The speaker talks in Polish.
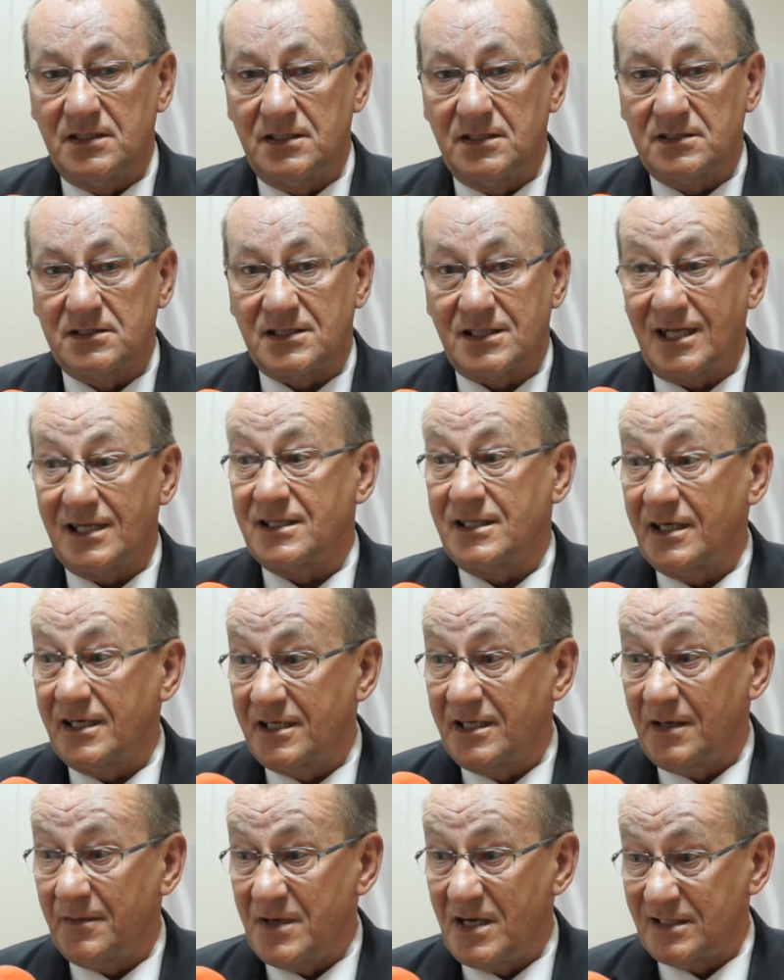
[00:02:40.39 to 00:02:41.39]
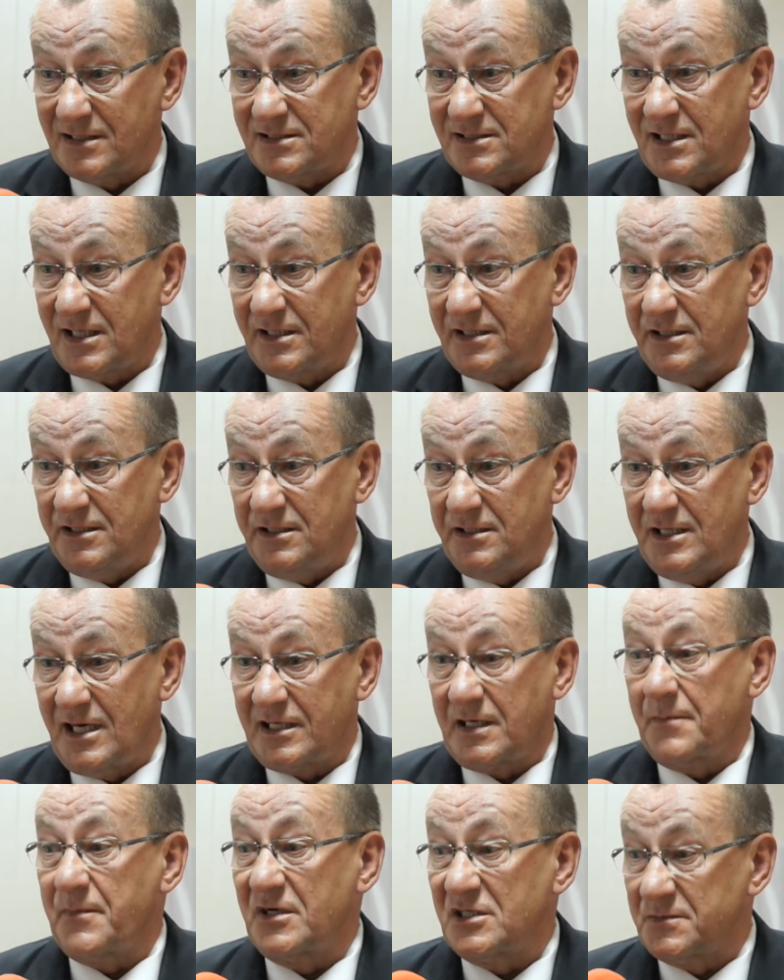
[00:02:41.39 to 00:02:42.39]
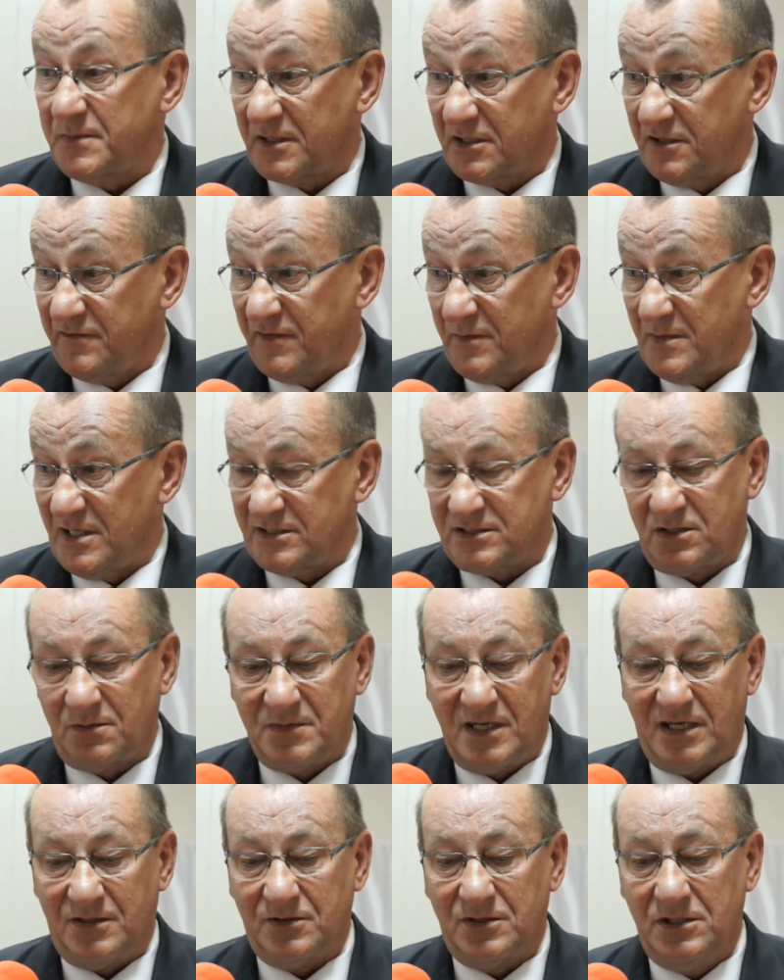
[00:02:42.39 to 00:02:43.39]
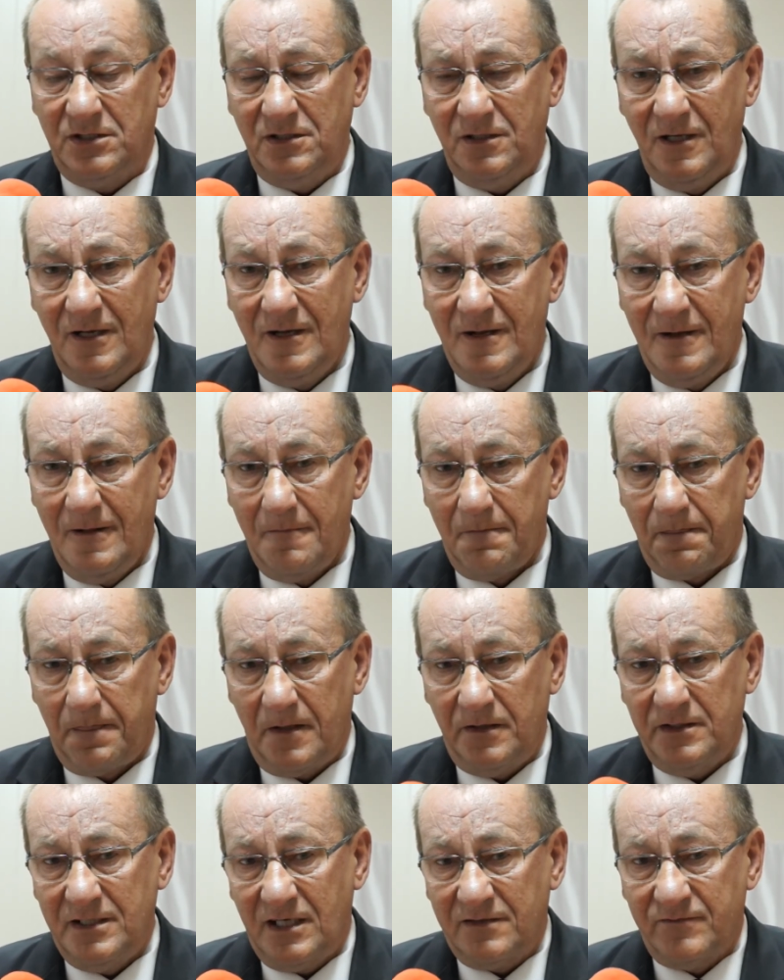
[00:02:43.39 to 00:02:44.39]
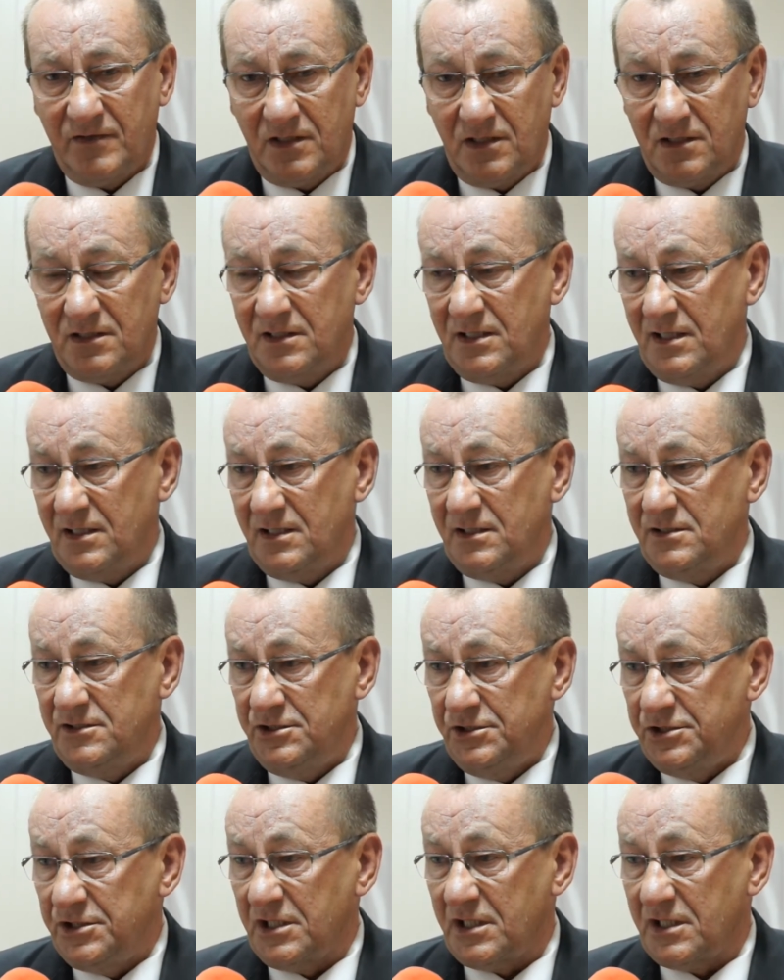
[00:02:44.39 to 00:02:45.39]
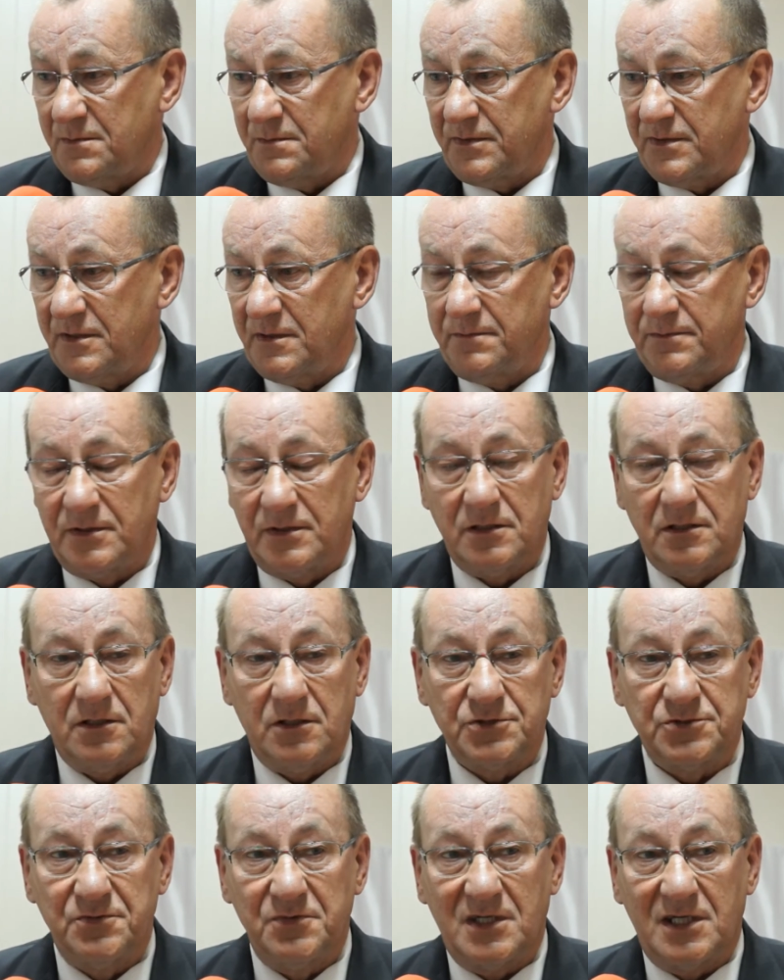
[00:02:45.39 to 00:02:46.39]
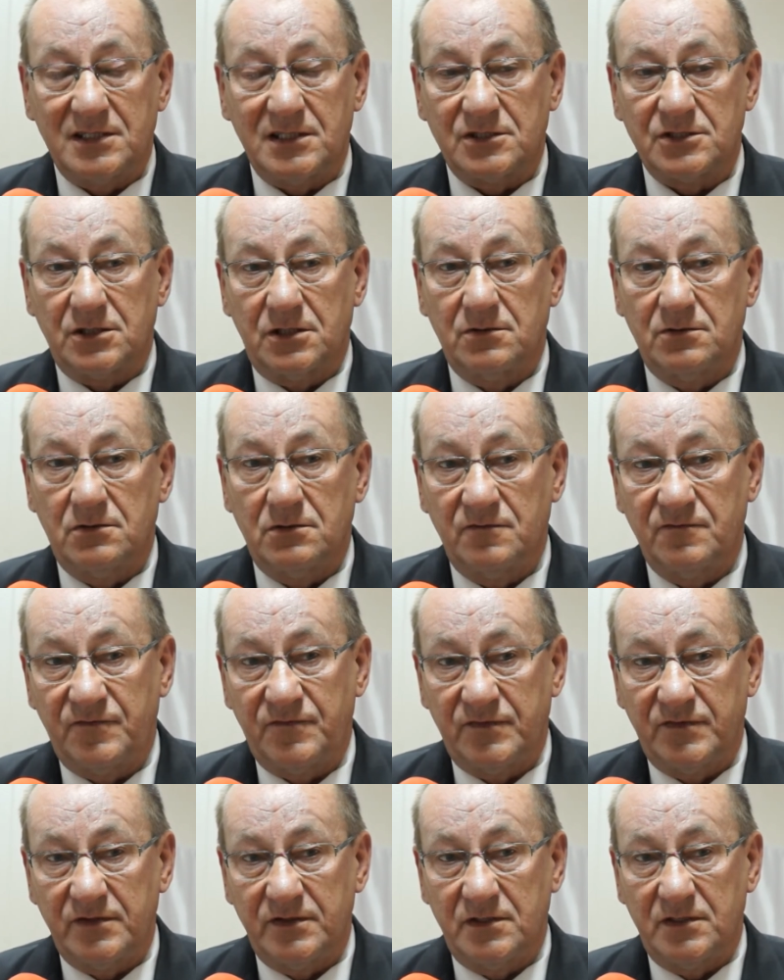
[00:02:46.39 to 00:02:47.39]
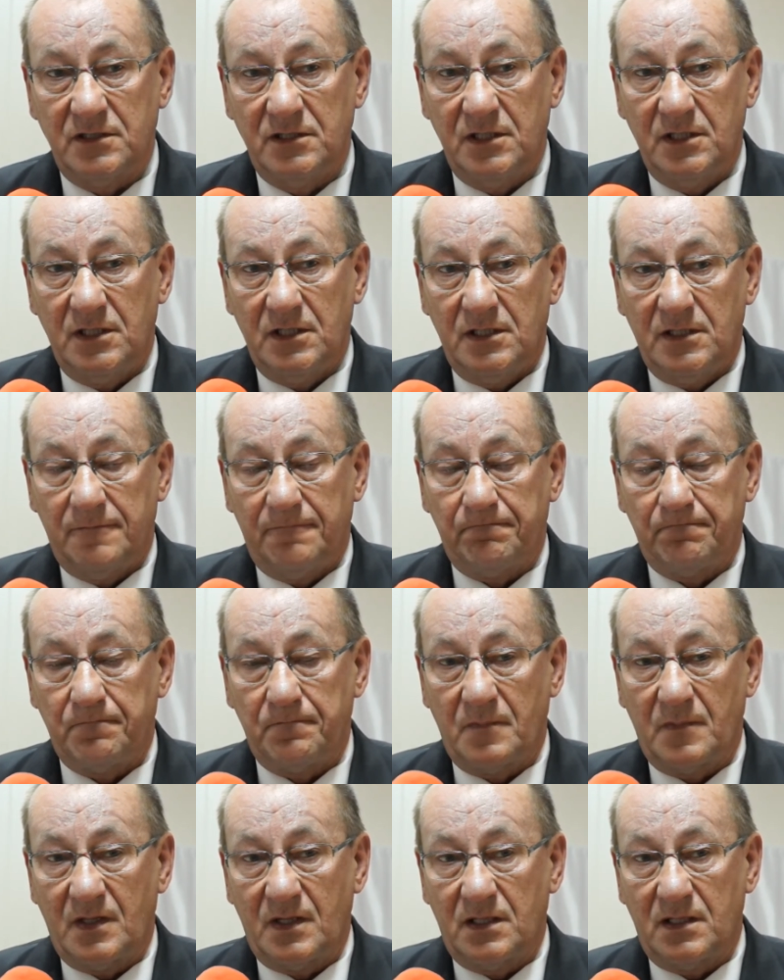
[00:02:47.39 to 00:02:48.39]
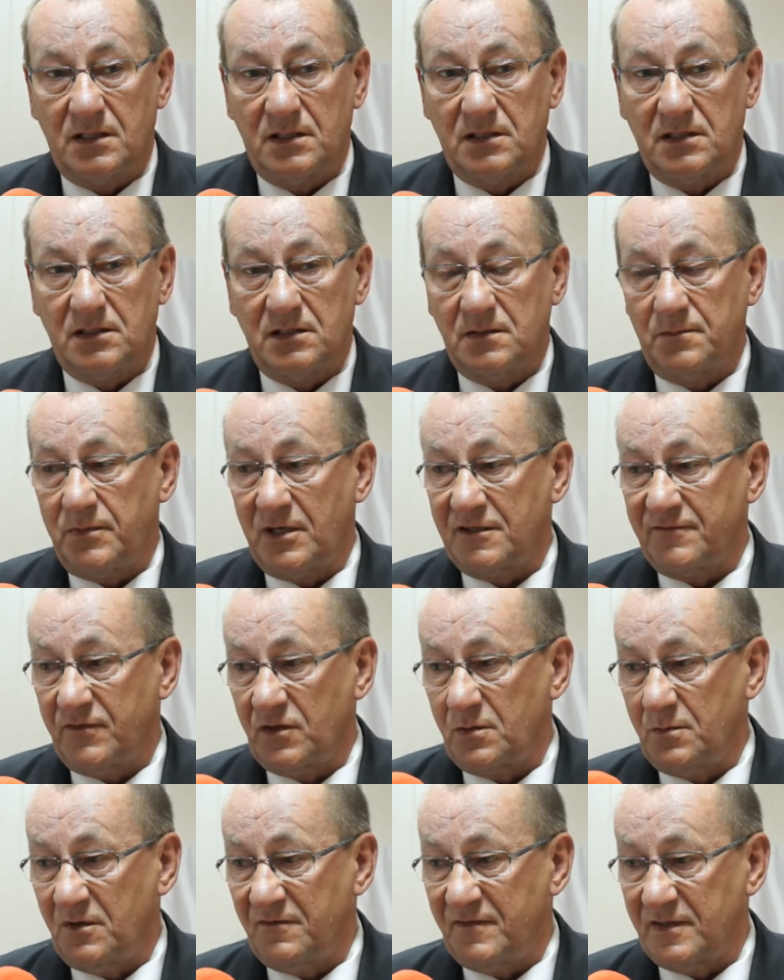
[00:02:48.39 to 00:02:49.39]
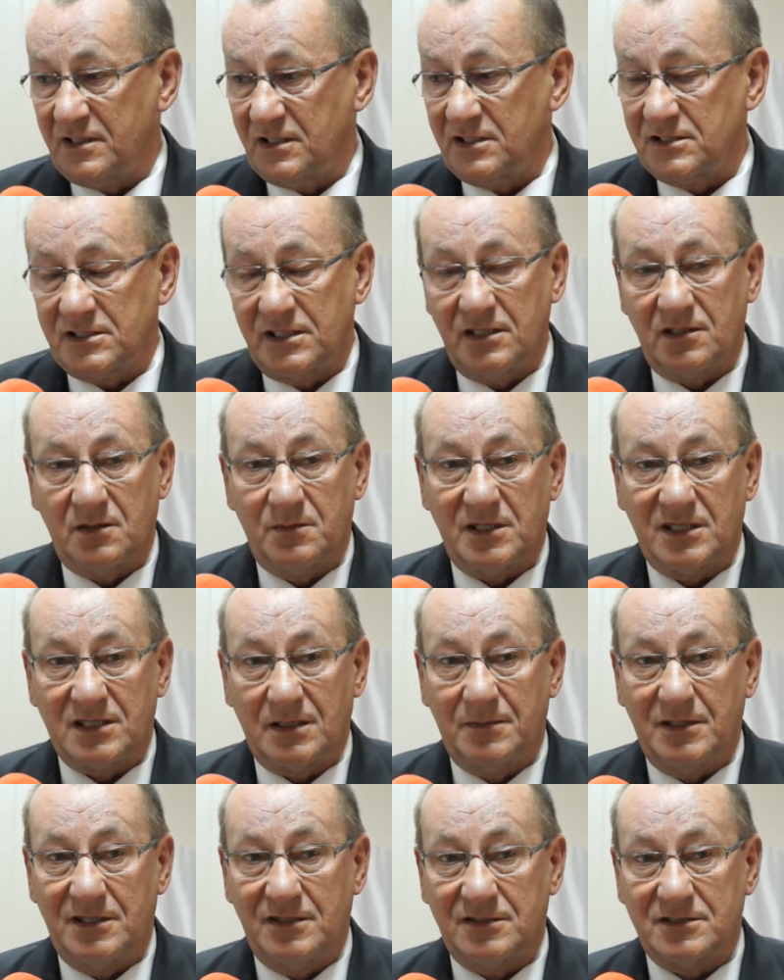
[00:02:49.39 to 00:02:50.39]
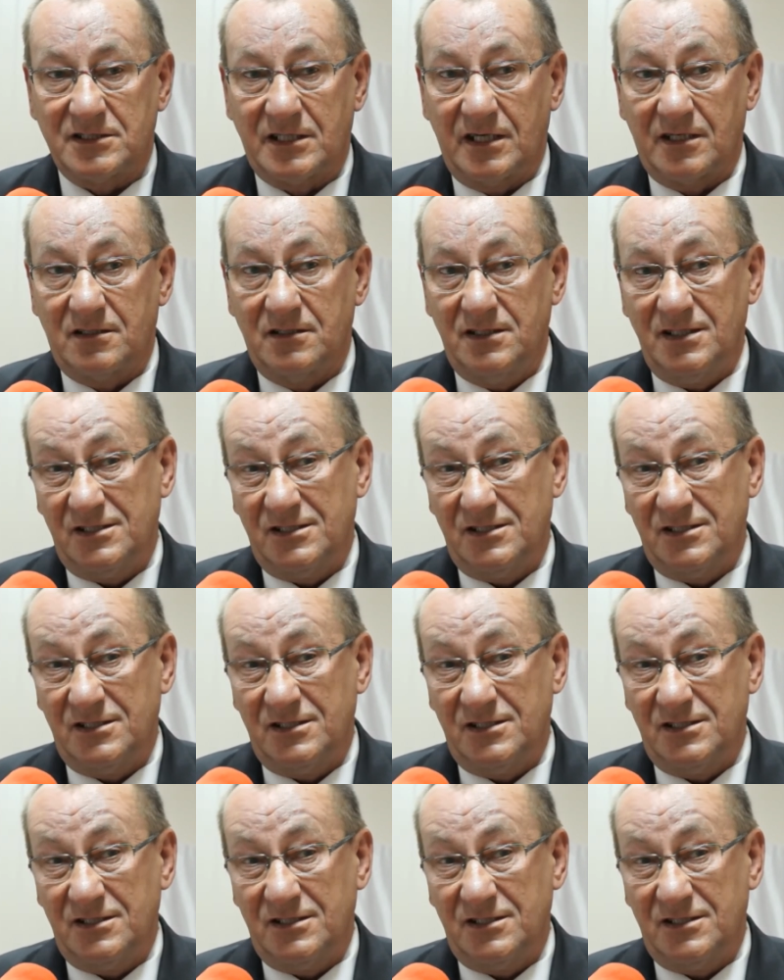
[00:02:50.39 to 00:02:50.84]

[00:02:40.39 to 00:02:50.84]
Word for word: strategia miasta i jakie perspektywy miasto miało, no i jak wygląda dzisiaj po, po 8 latach rządów mm, Platformy Obywatelskiej Roberta Malinowskiego.